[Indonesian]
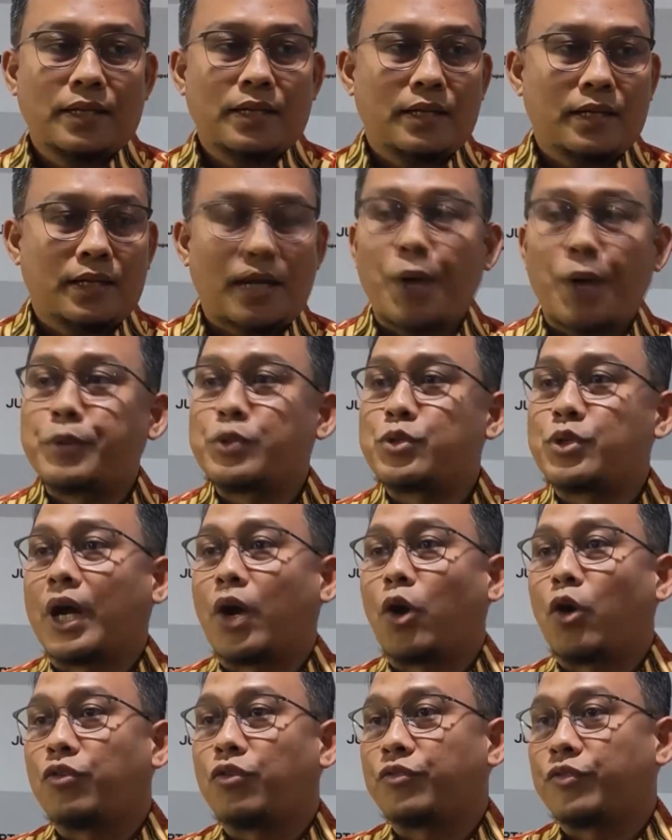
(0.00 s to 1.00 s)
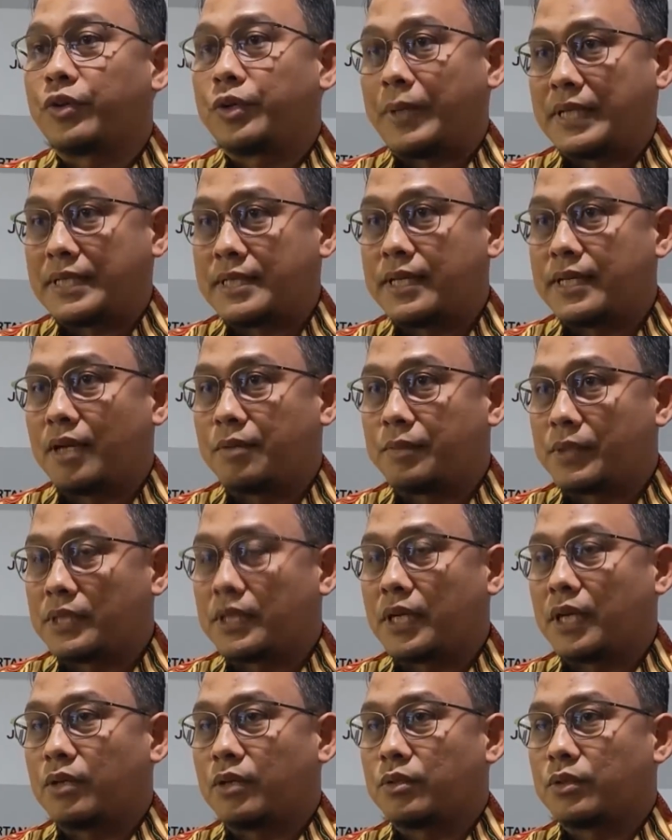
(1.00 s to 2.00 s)
uh, kami sudah konfirmasi yang
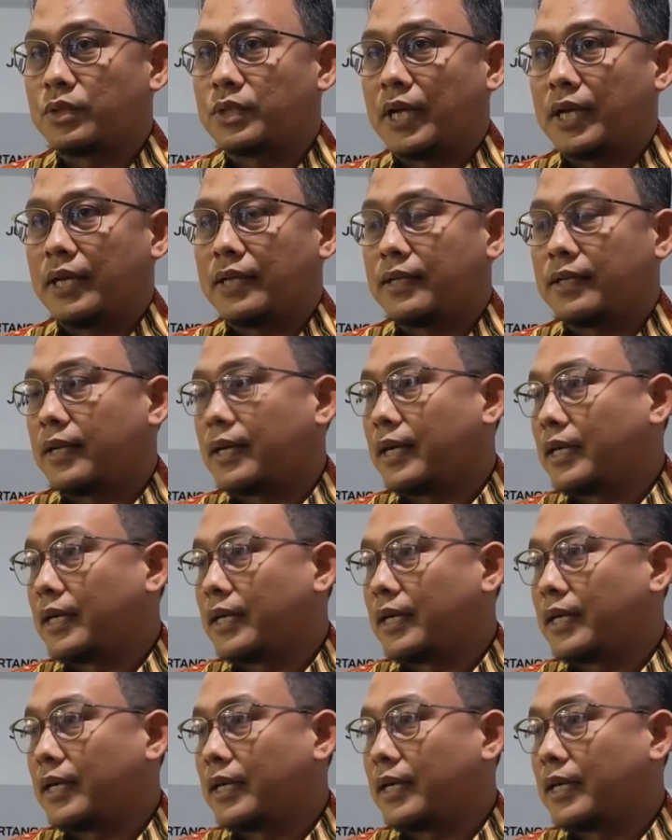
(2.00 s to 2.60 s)
bersangkutan.